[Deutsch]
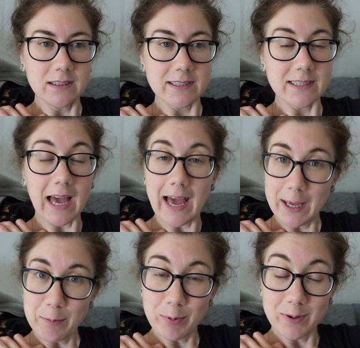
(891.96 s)

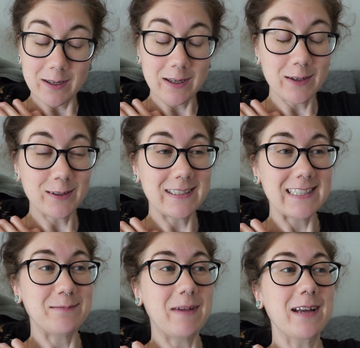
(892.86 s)
Skype. Und
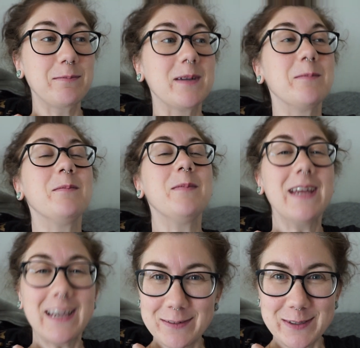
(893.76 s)
das macht mir
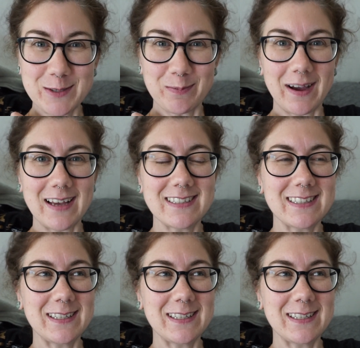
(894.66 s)
mega viel Spaß.